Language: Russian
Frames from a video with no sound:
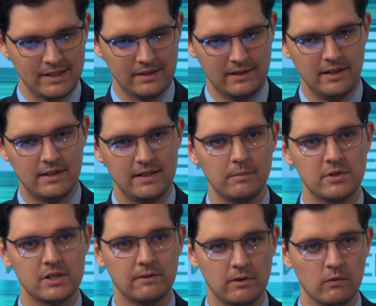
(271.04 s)
оценить сам
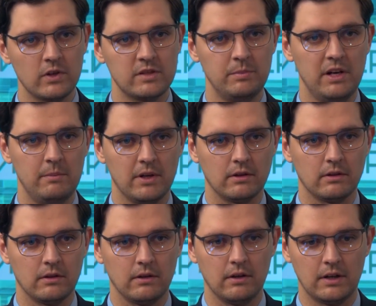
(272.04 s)
цифровой эксперимент,
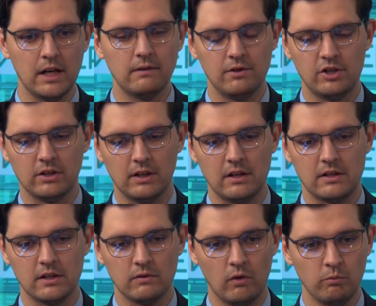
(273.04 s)
как вы
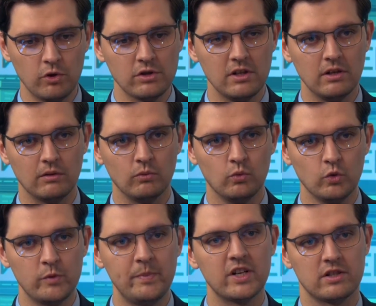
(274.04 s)
считаете, его можно
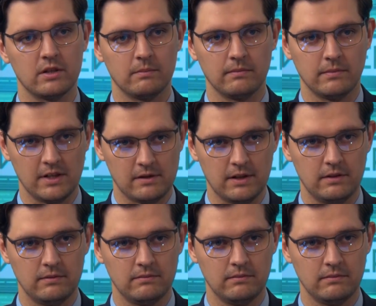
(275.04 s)
успешным назвать?